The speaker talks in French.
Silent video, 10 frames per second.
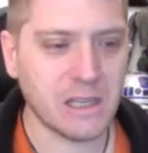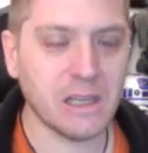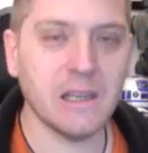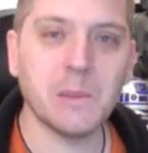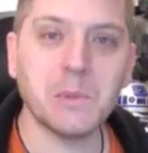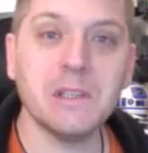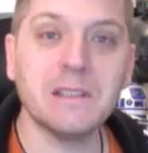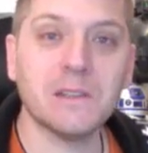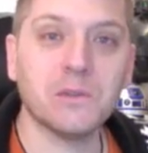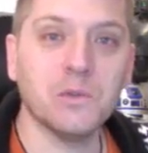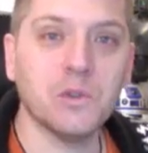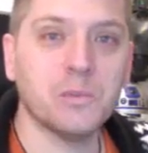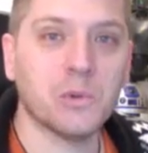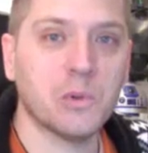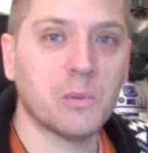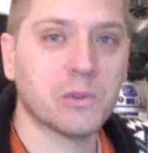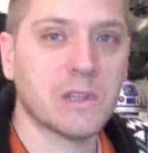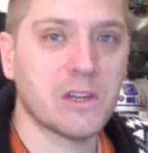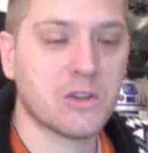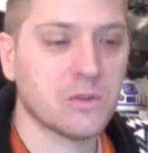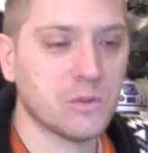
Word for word: et les petites astuces pour le montage